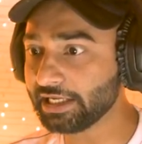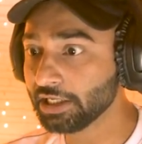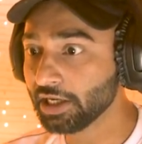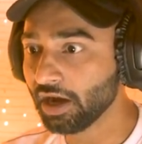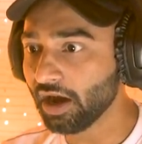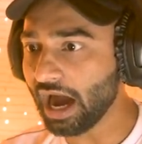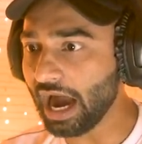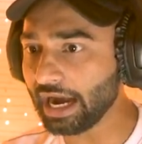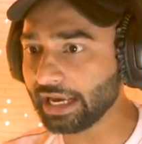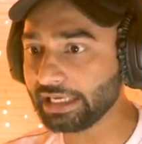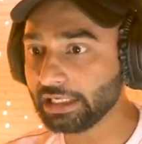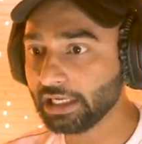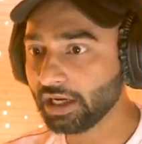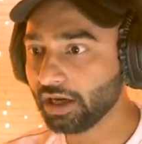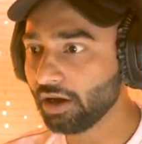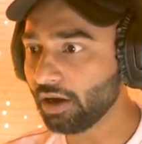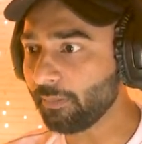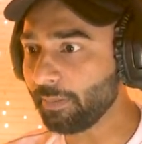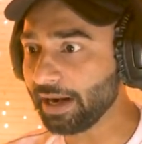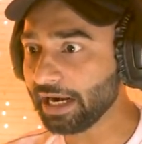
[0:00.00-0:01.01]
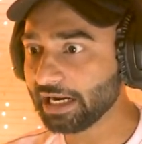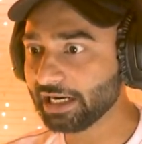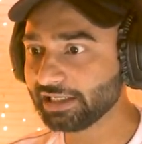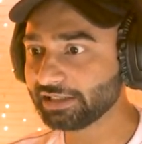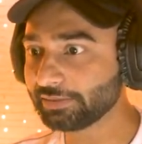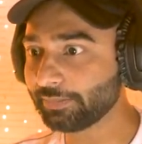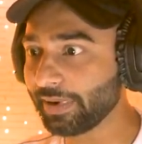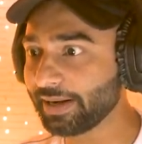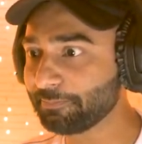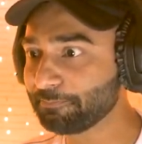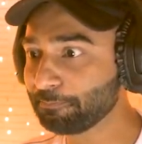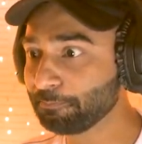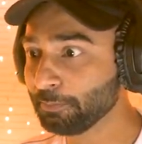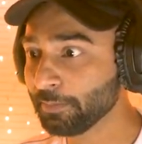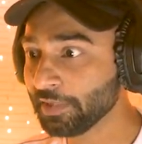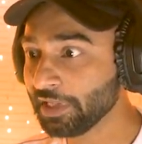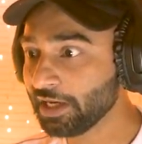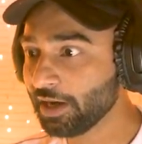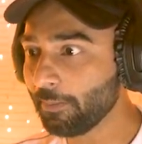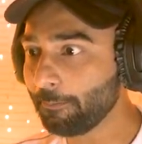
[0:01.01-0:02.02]
गई आ गई
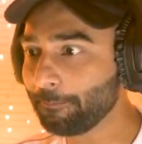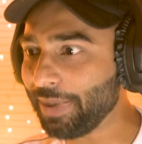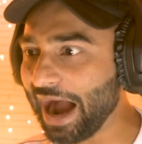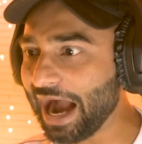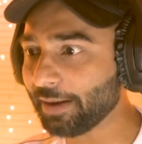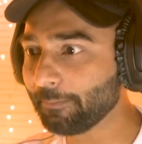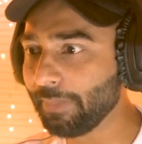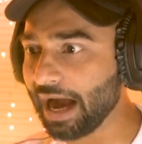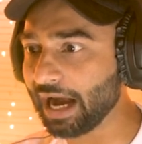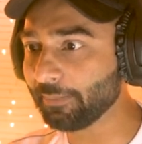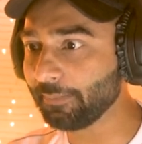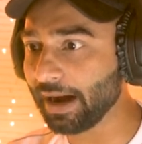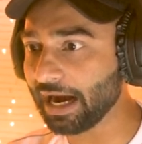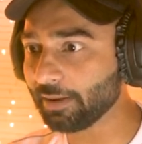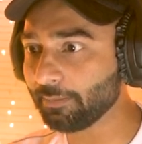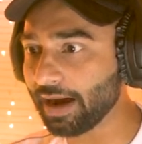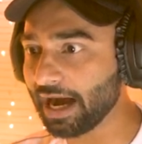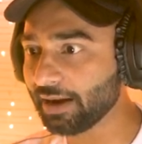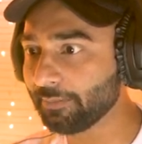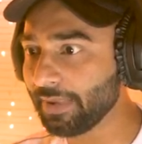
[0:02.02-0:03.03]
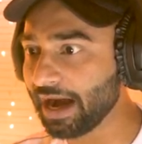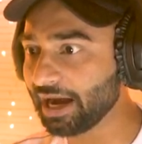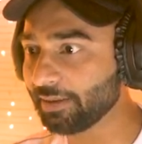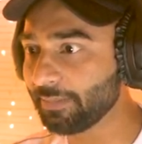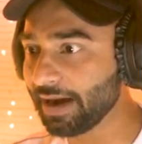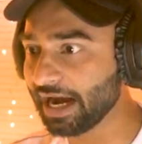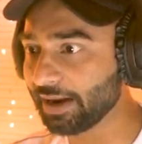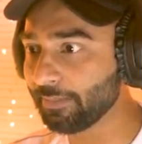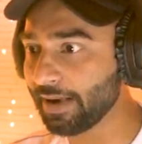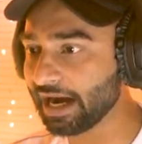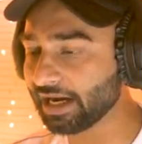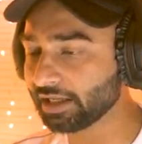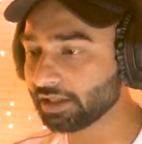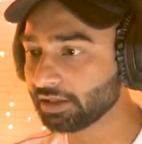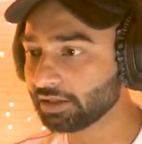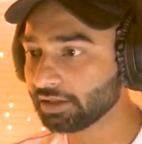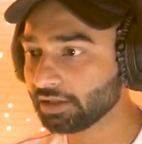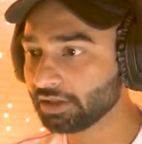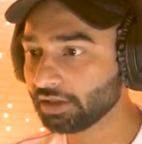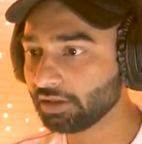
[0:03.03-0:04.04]
भाग भाग भाग भाग भाग भाग
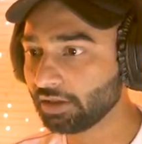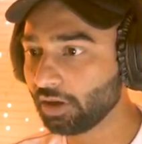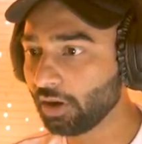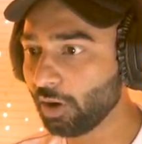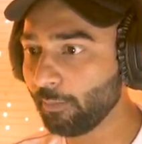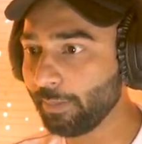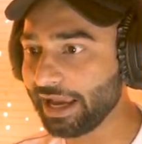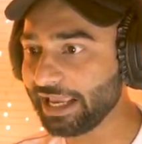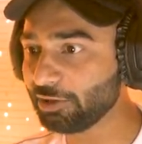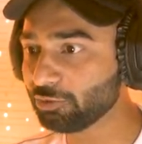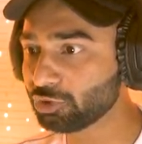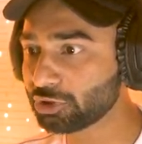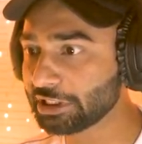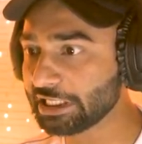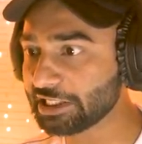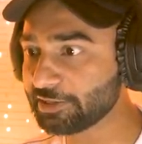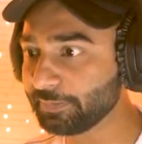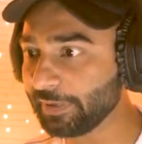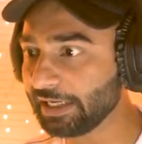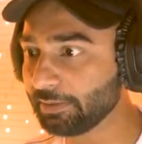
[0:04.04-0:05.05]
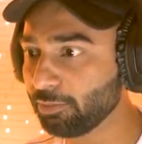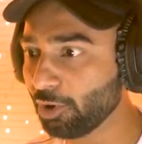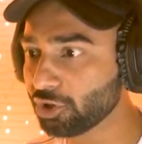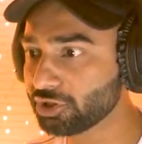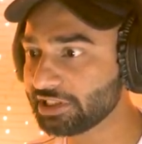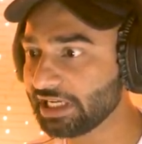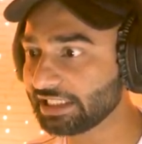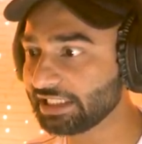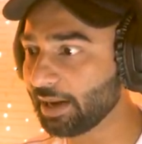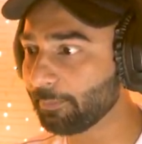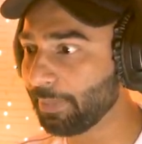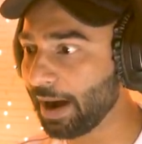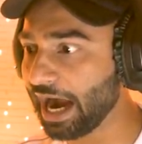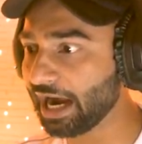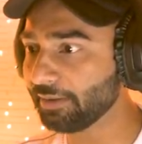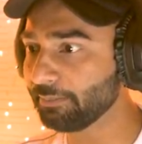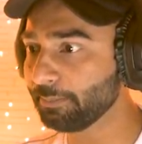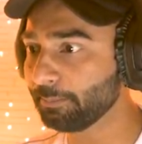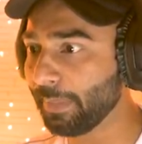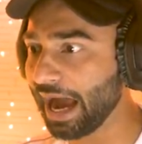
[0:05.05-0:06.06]
भाग ओ भाई उसकी स्पीड बहुत ज्यादा
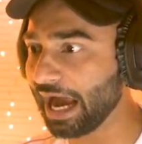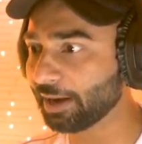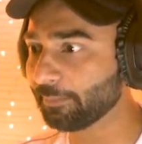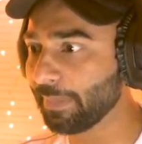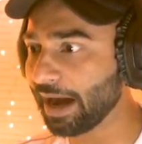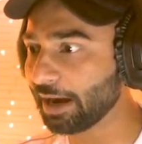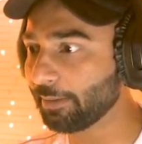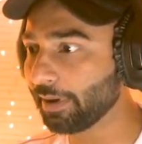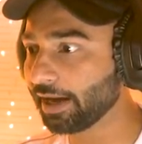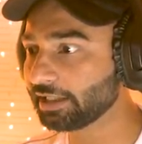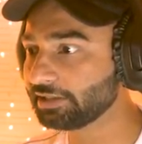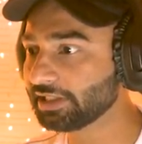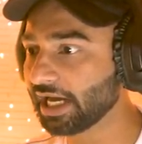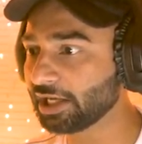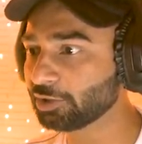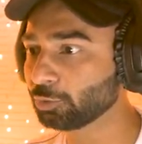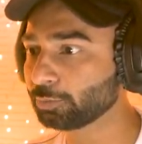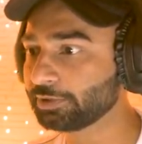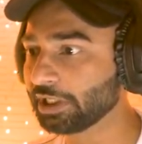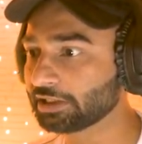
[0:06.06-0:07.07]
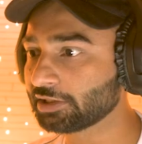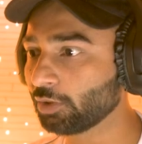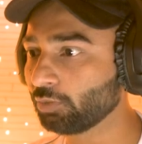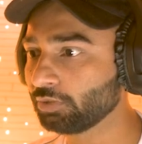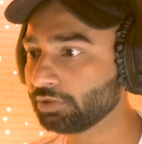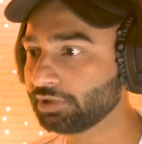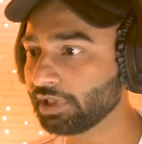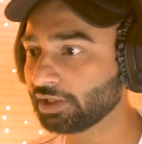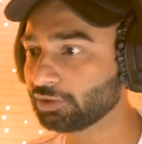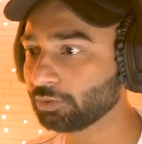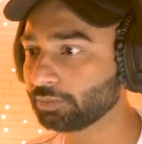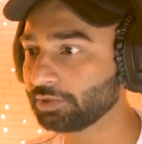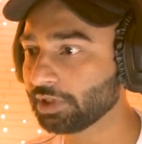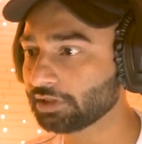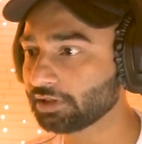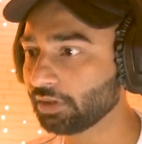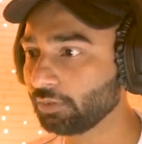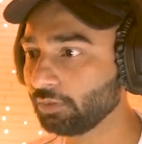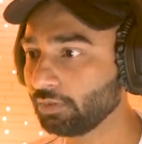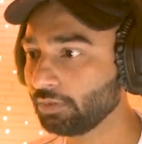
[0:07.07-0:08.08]
भाग भाग भाग यहाँ छुप जाता हूँ यहाँ छुप
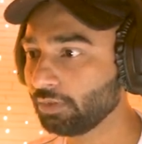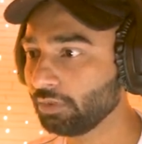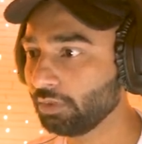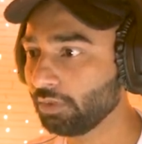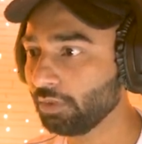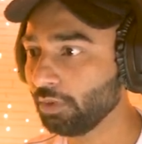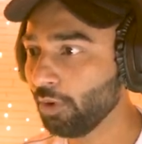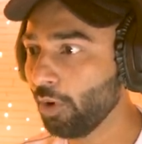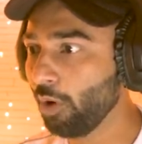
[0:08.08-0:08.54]
जाता हूँ